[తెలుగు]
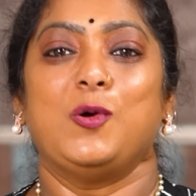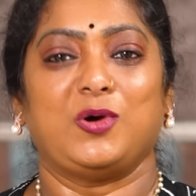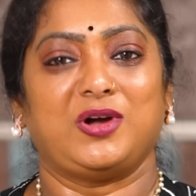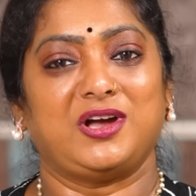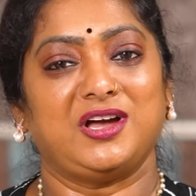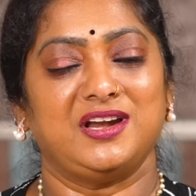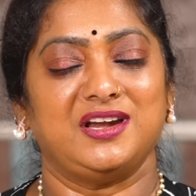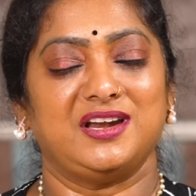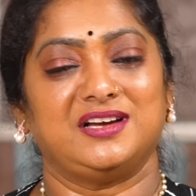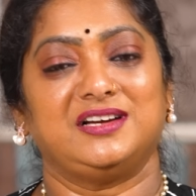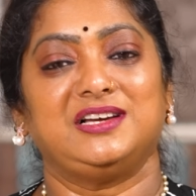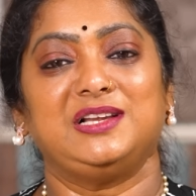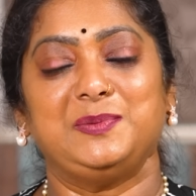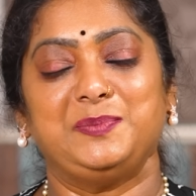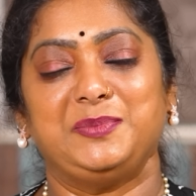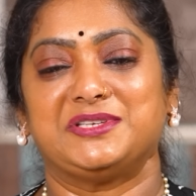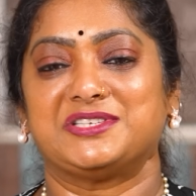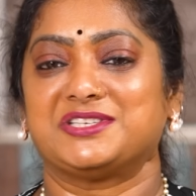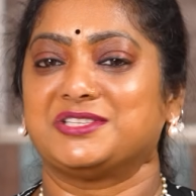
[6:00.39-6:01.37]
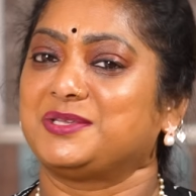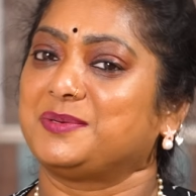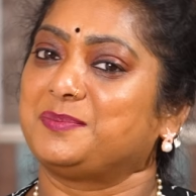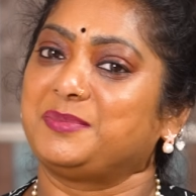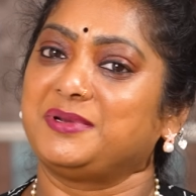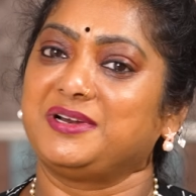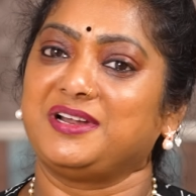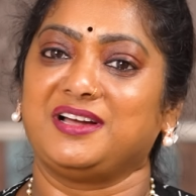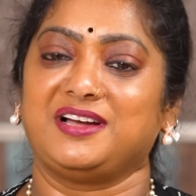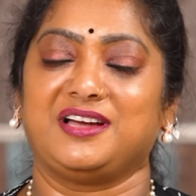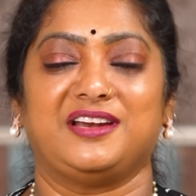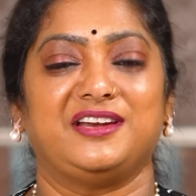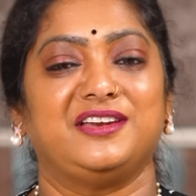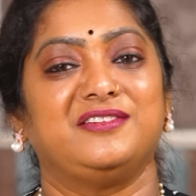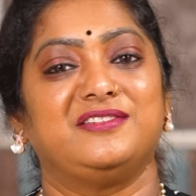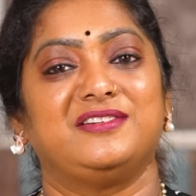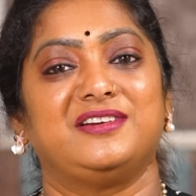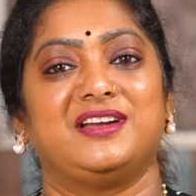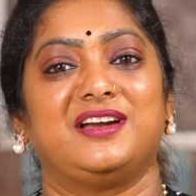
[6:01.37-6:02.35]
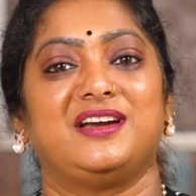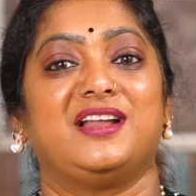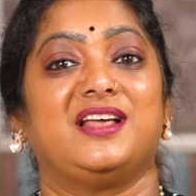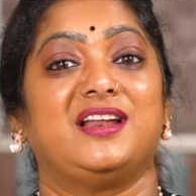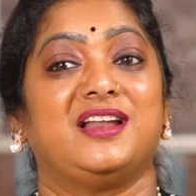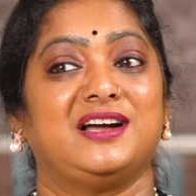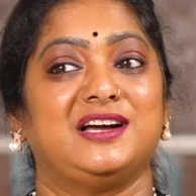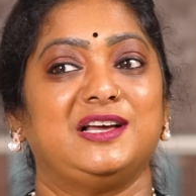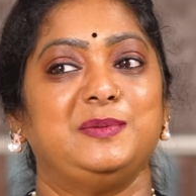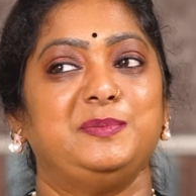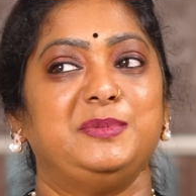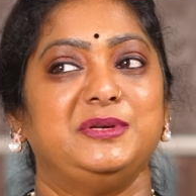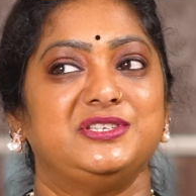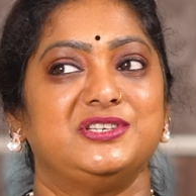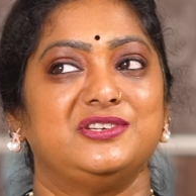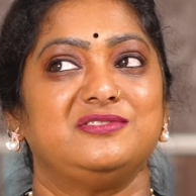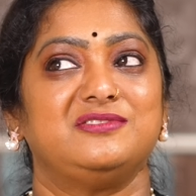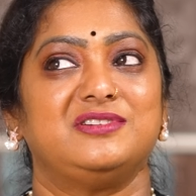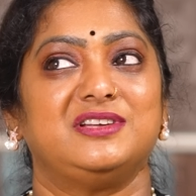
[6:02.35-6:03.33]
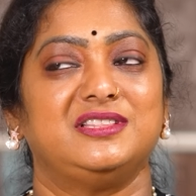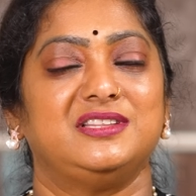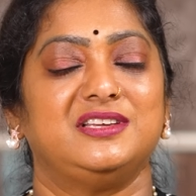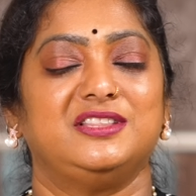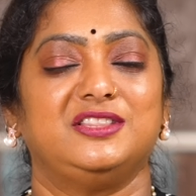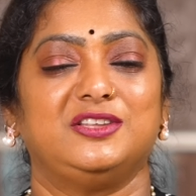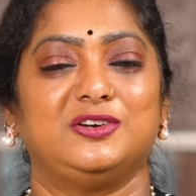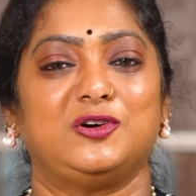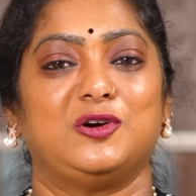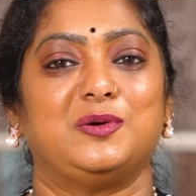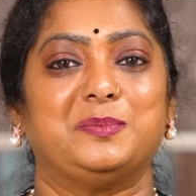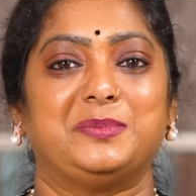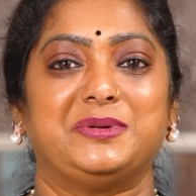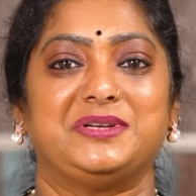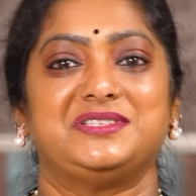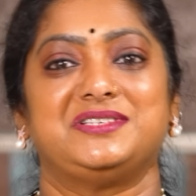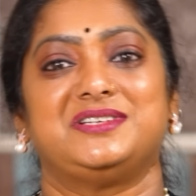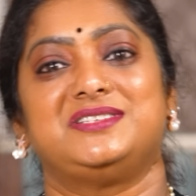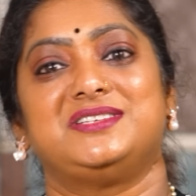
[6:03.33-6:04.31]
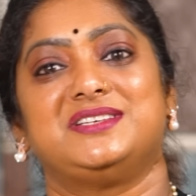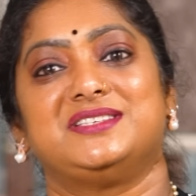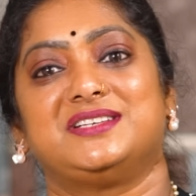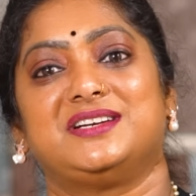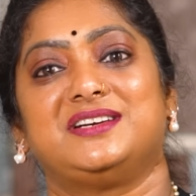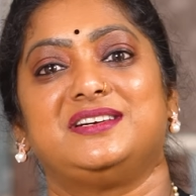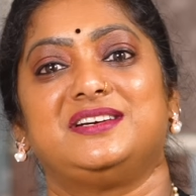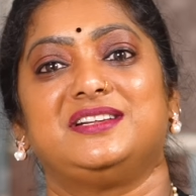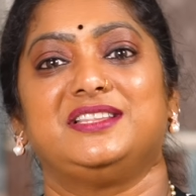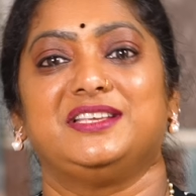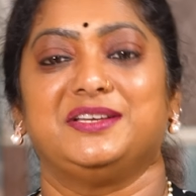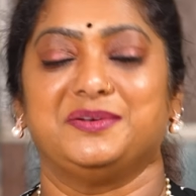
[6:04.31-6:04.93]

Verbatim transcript: ఒక్క నగలు పిచ్చి తప్ప నాకు అన్నీ ఉన్నాయండి ఆ నగలు పిచ్చిని కూడా దేంతో కాంపన్సేట్ చేశాడంటే